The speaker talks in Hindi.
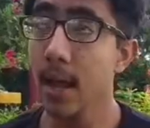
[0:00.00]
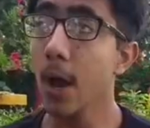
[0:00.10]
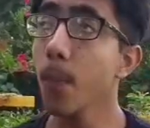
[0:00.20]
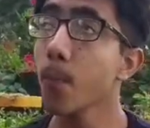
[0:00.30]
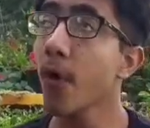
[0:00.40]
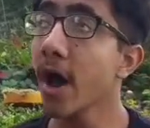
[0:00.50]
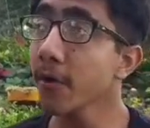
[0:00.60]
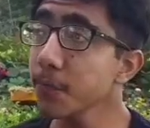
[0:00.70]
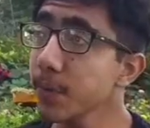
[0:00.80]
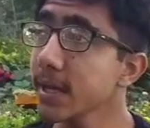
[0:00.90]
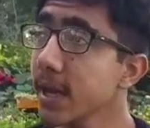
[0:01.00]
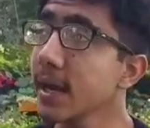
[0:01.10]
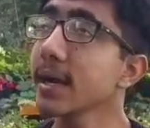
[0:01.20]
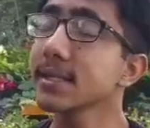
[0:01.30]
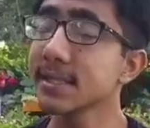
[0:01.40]
अब मुआफ़ भी कर
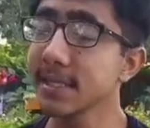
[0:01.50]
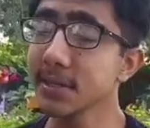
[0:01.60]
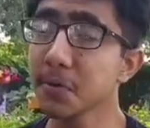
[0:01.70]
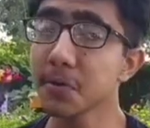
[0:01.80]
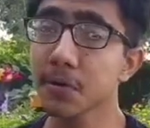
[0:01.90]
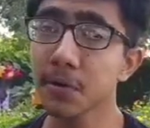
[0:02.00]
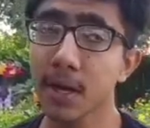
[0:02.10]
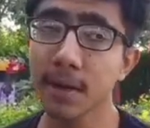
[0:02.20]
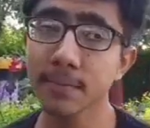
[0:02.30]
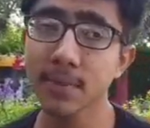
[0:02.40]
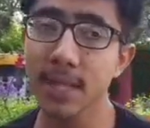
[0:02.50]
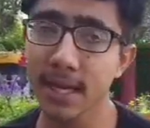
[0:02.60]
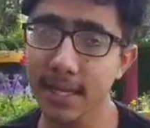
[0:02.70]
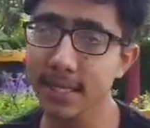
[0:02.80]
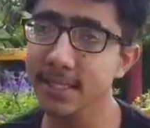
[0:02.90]
अक्सीरों को हम
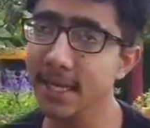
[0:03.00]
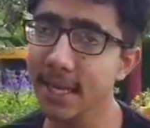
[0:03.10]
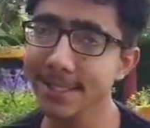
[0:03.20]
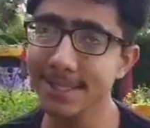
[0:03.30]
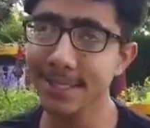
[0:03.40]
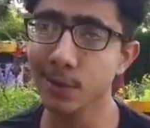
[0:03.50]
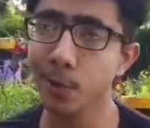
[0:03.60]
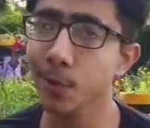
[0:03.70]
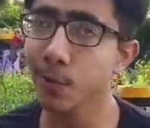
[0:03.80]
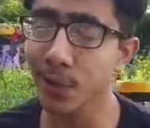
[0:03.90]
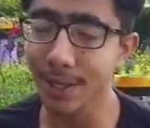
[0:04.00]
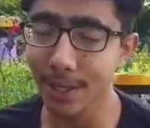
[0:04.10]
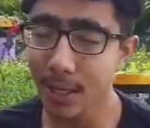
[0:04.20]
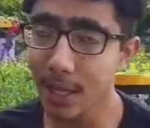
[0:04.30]
थके जनाजे ढो ढो कर